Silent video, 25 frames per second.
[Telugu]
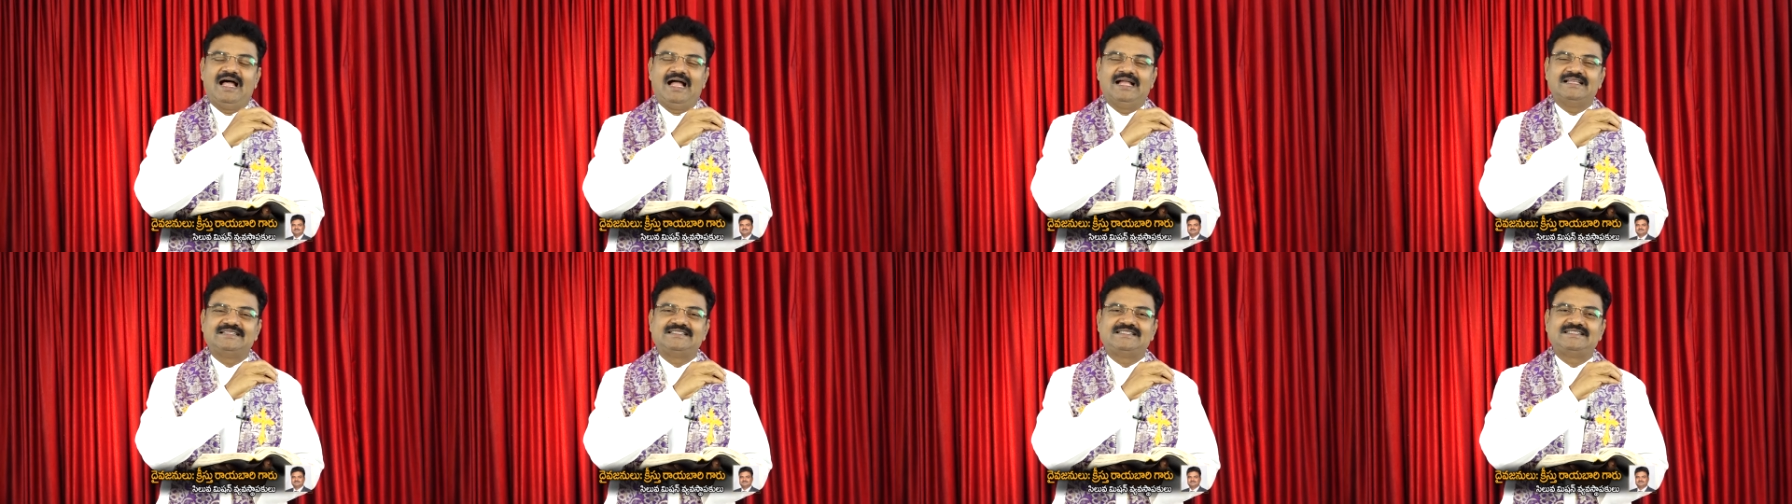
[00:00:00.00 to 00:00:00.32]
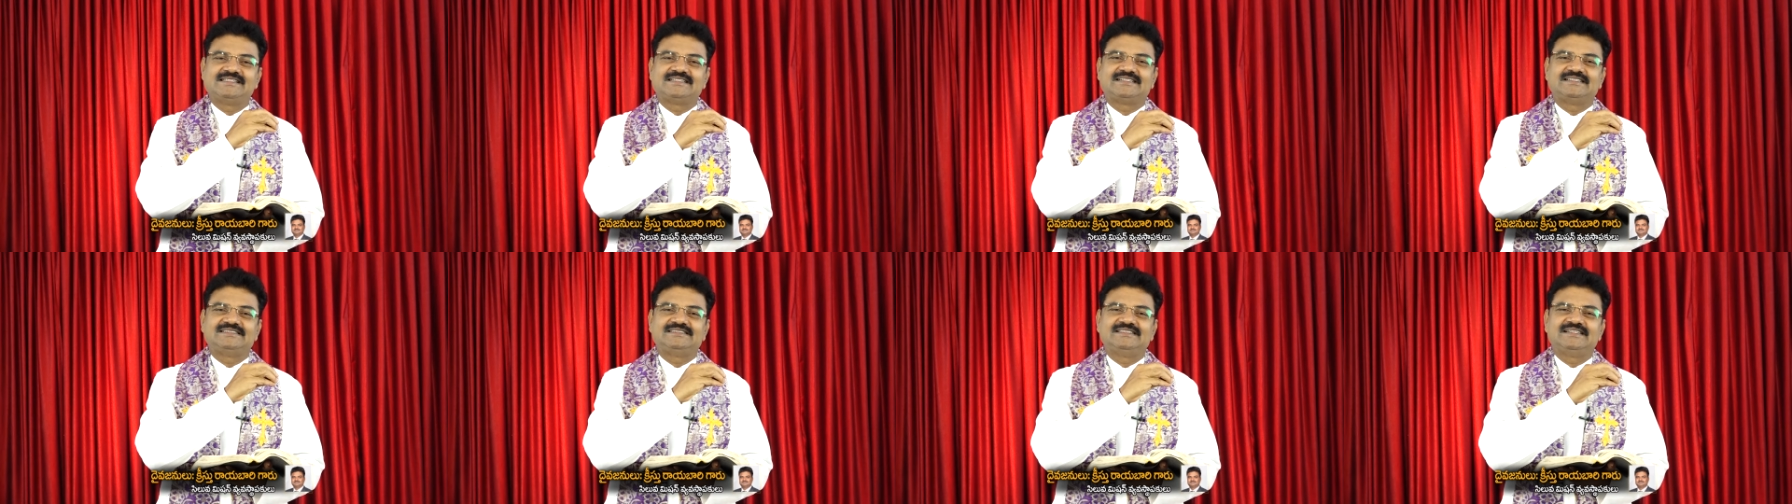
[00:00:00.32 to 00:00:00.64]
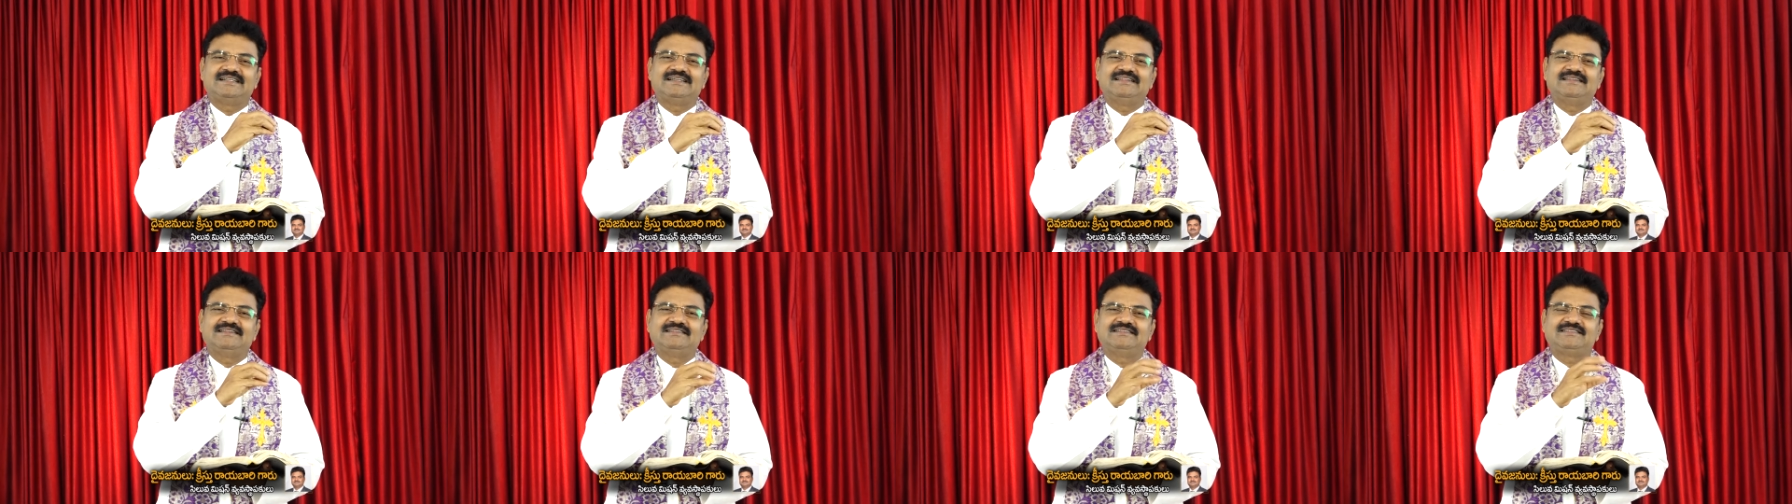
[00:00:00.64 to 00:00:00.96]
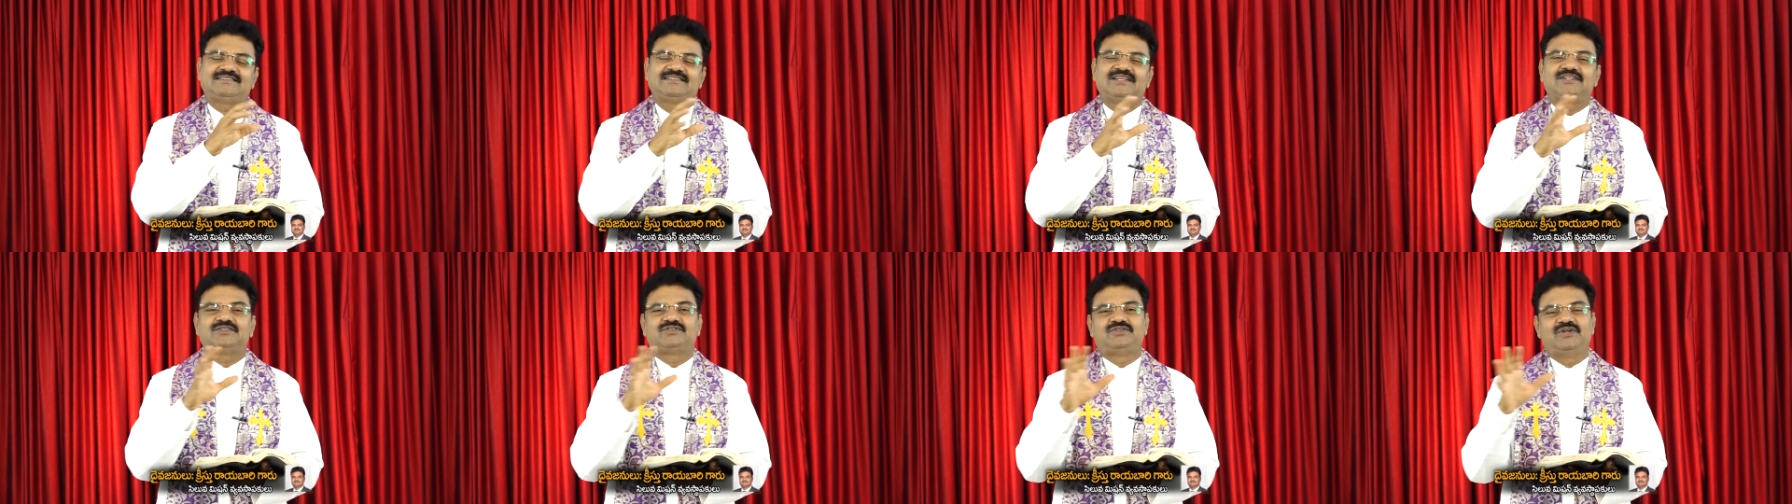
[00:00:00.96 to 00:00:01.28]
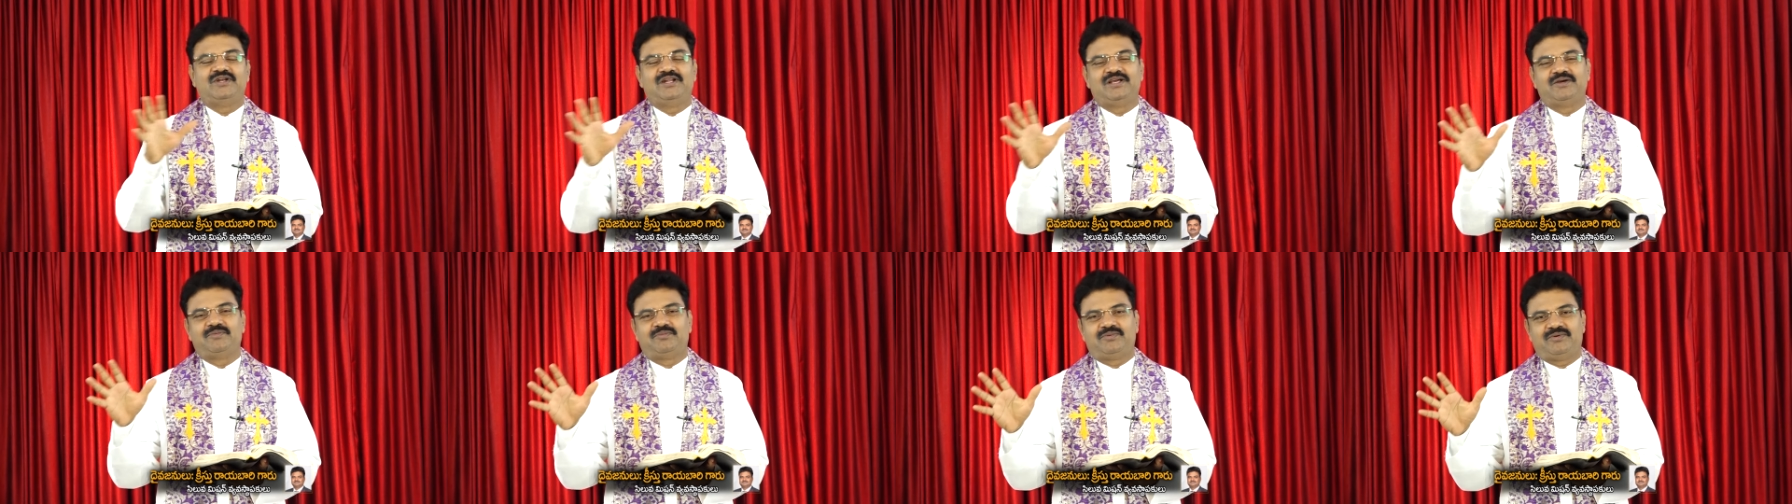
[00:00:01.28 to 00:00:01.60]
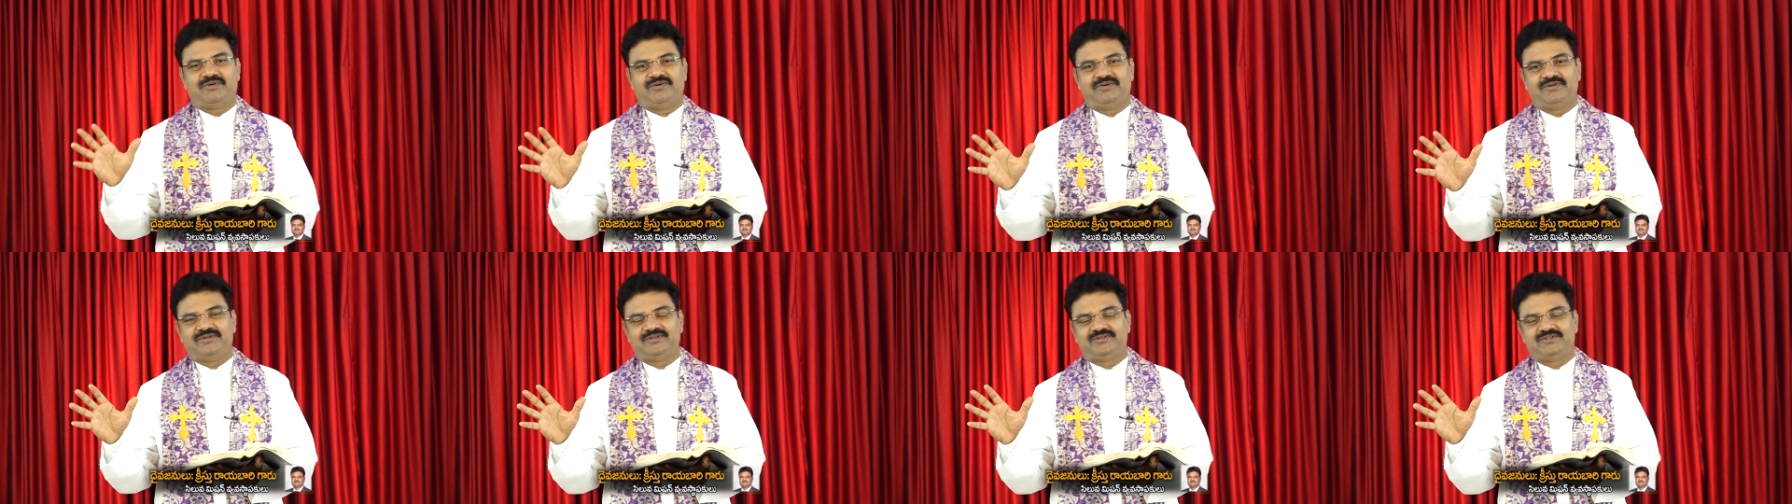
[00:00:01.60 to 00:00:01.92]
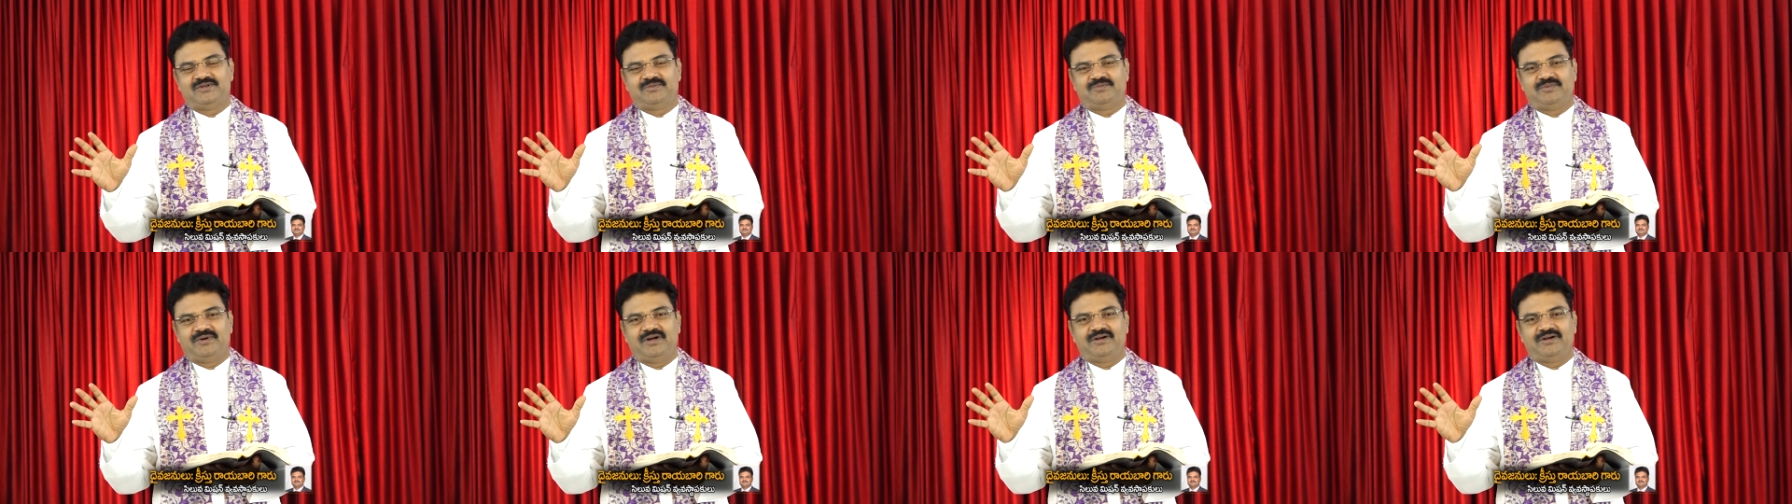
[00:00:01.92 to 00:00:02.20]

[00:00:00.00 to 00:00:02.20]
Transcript: ఆ చీకటి అంతా తొలగిపోవడంతో